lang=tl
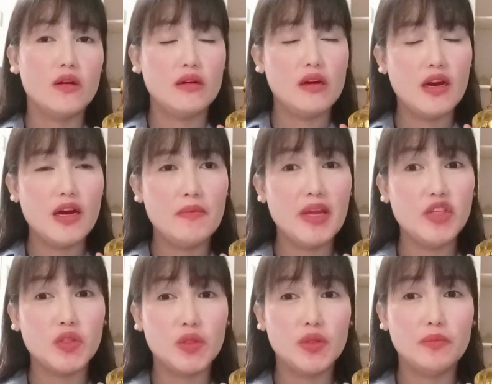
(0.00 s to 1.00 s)
uh,
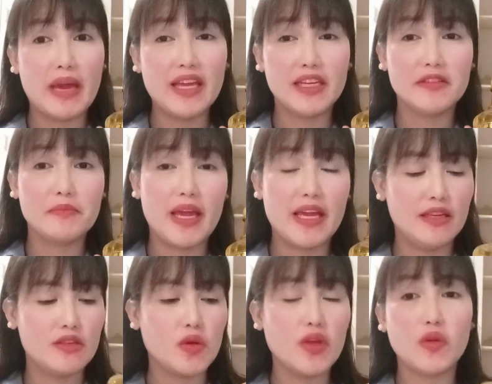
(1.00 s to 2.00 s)
medyo bahing ka ng
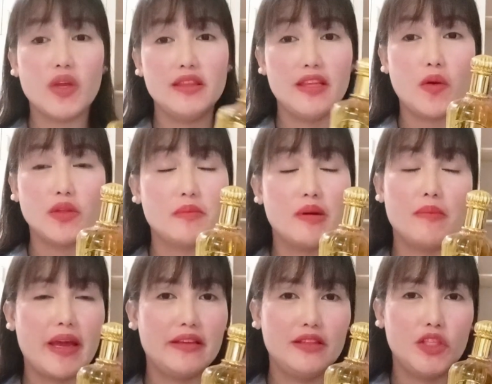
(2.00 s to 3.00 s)
bahing. So, ito hindi ako
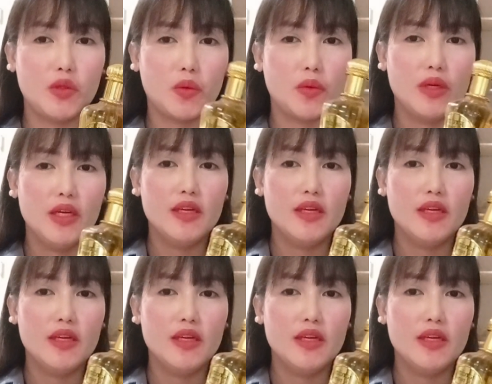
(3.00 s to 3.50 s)
nababahing dito.